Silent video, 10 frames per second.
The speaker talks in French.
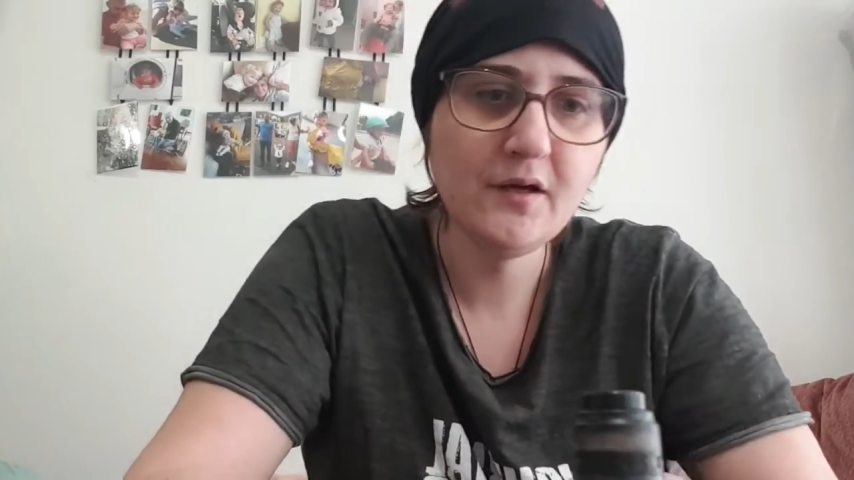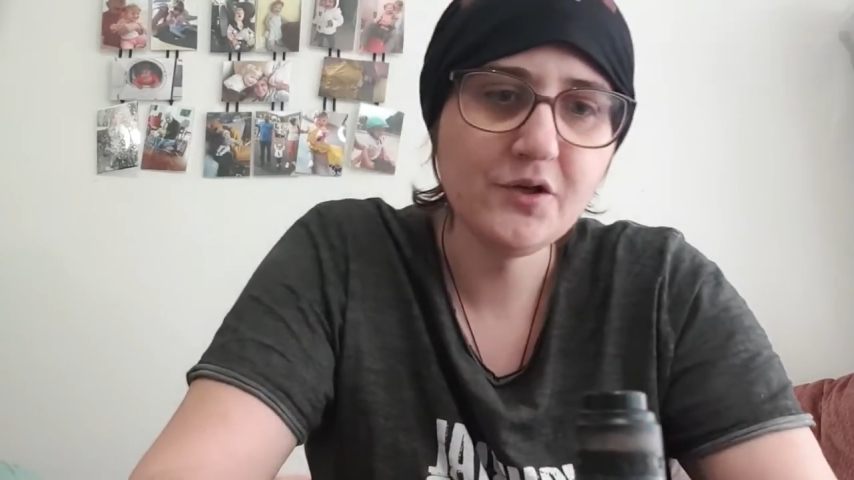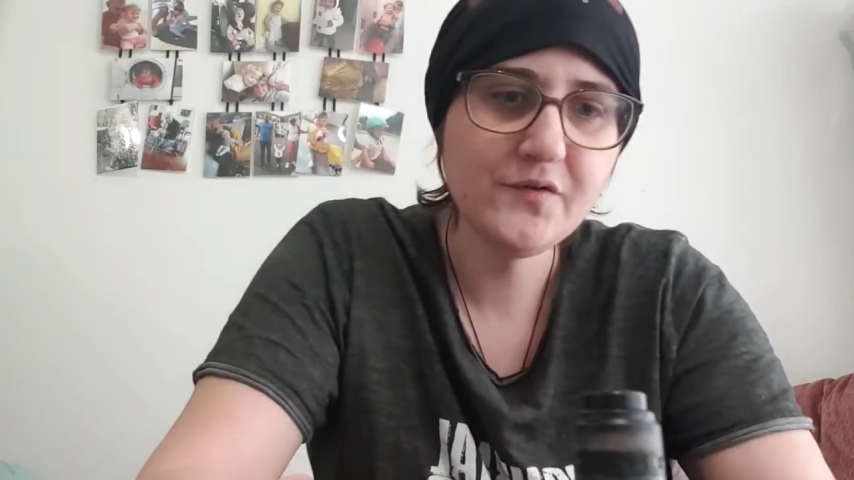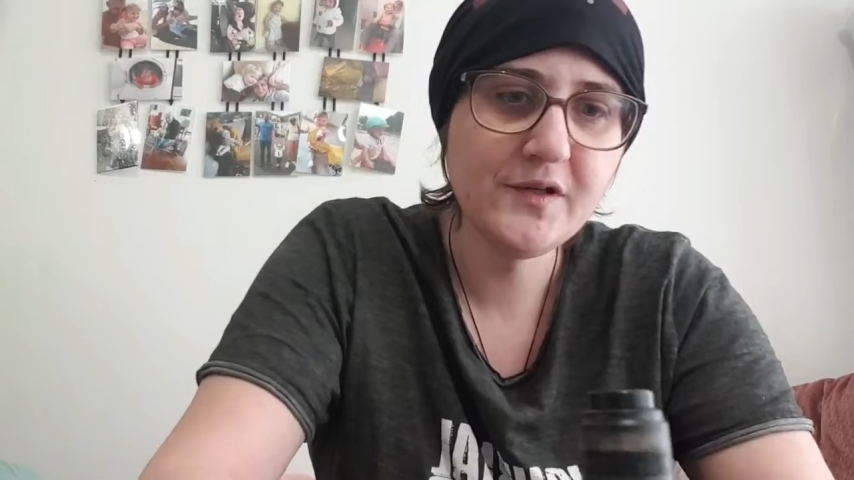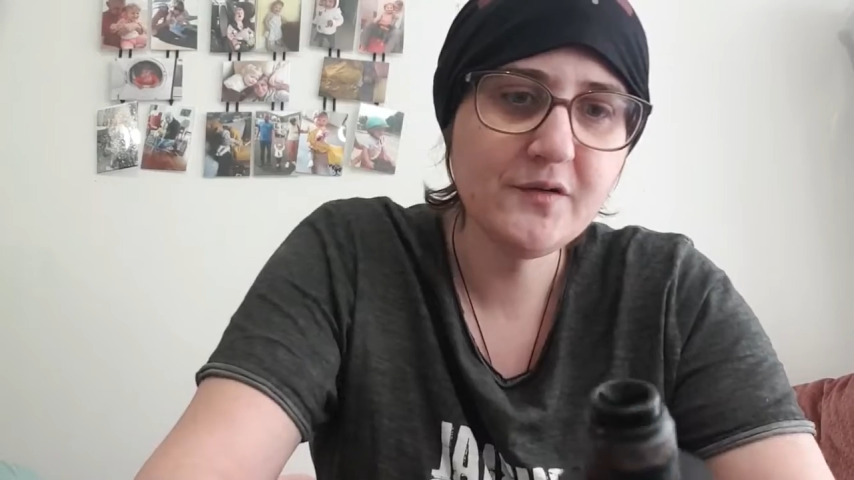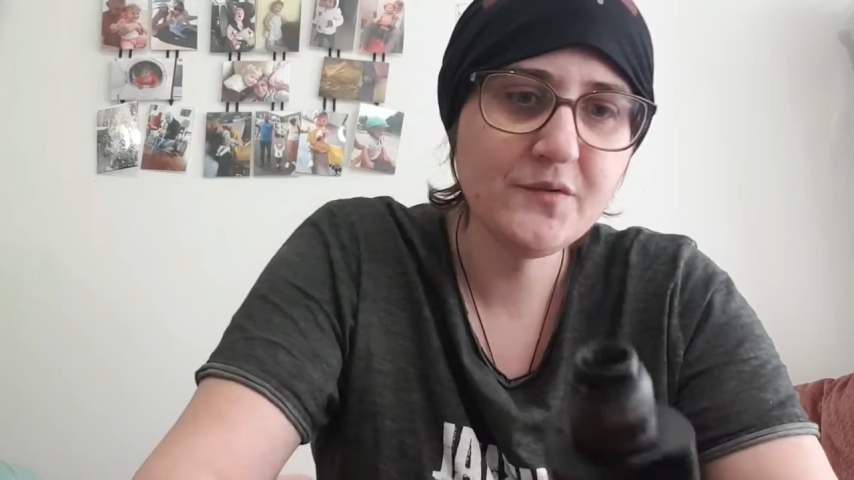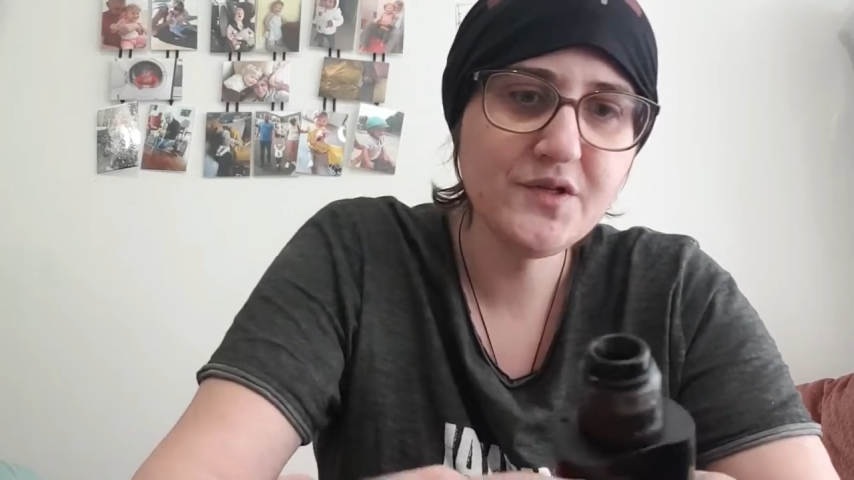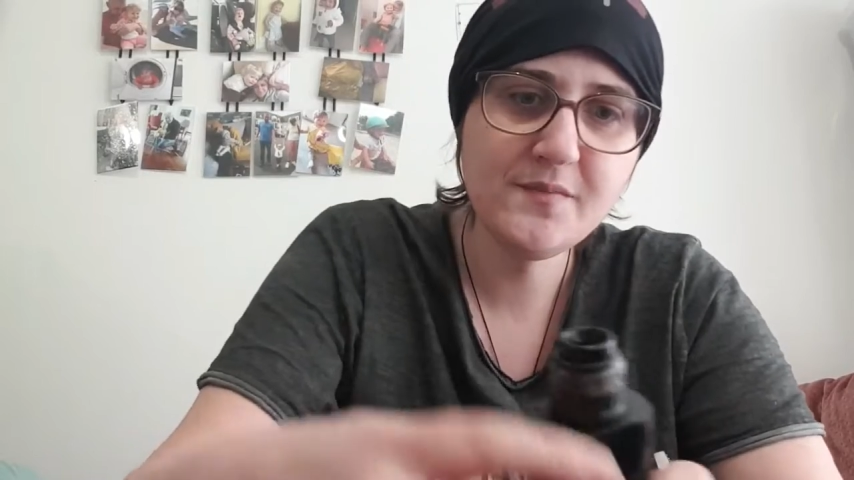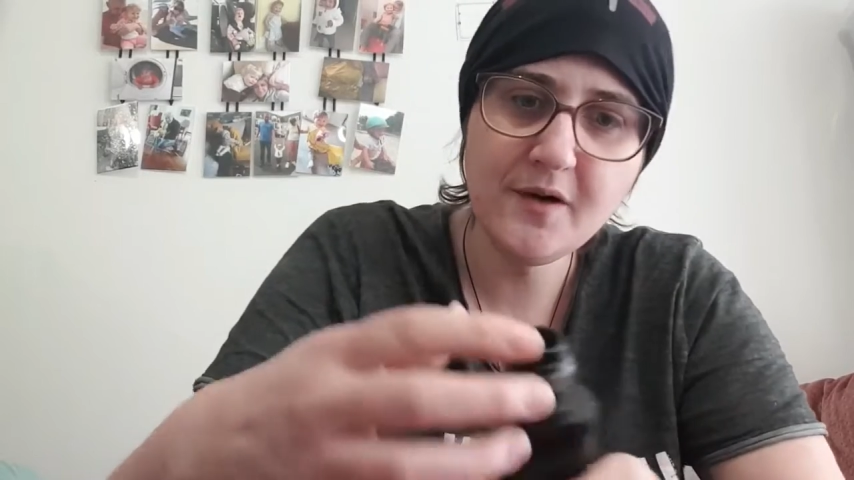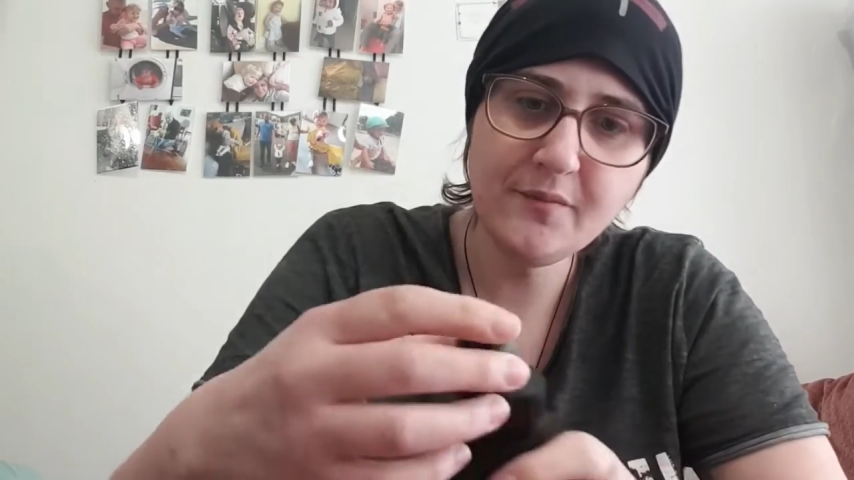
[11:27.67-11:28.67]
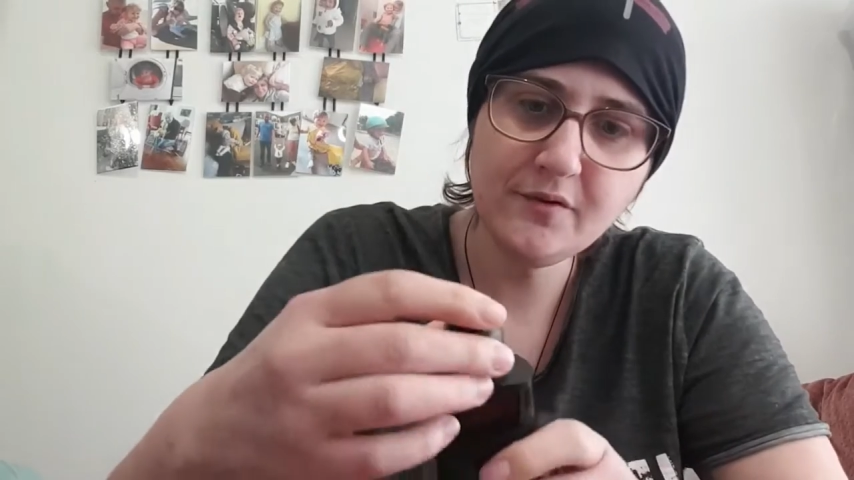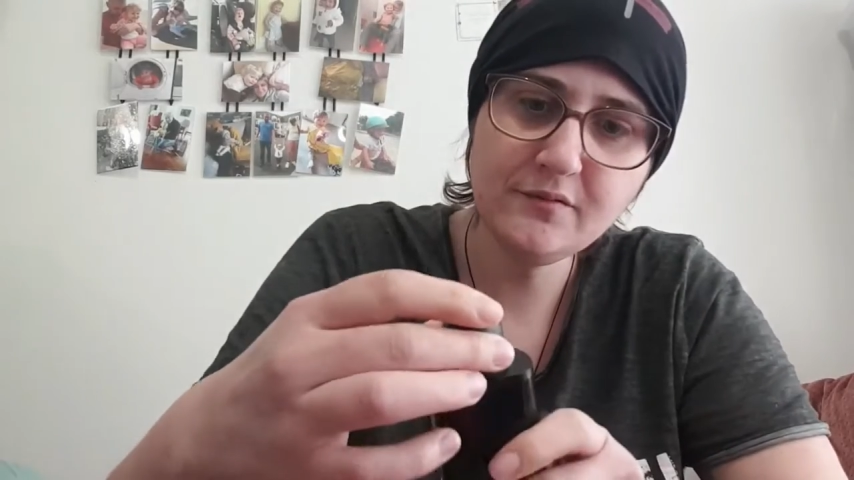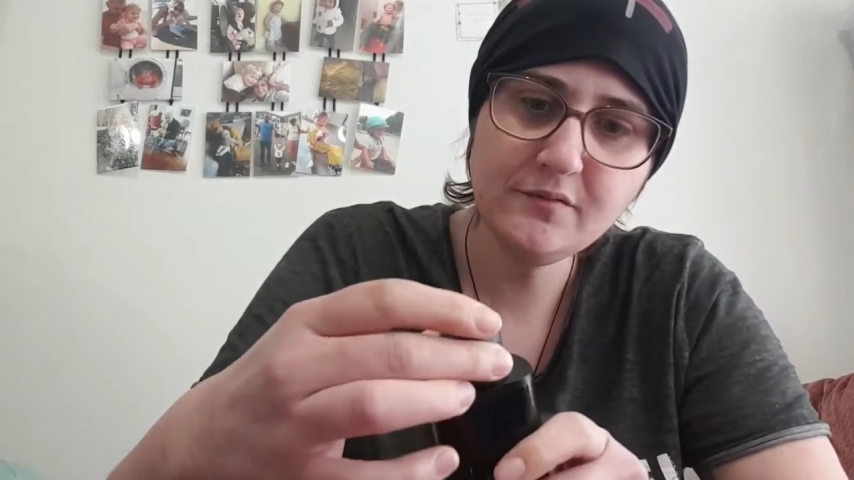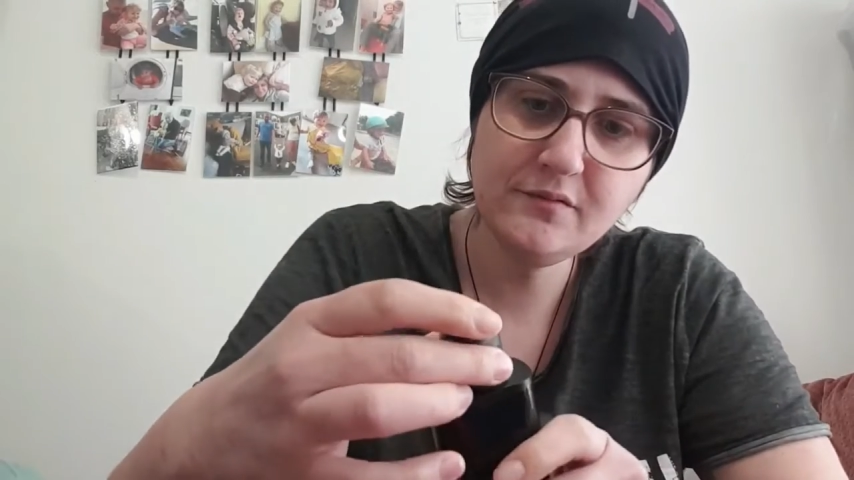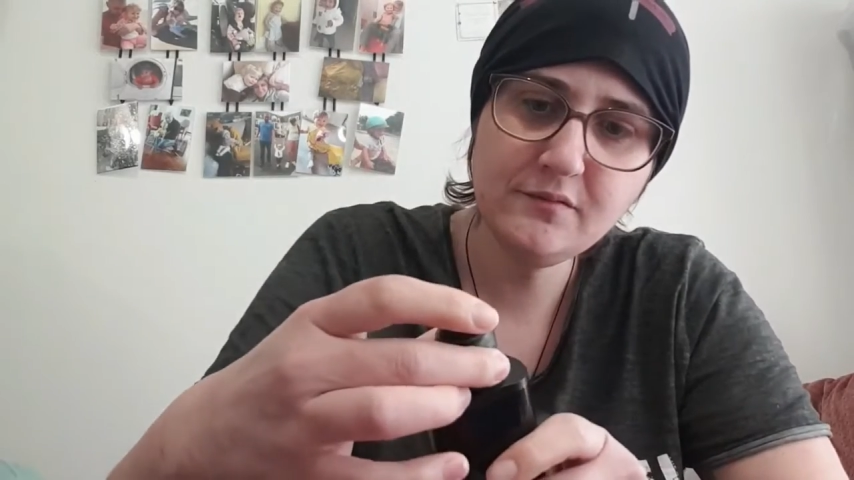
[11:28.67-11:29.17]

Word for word: alors je vais commencer par prendre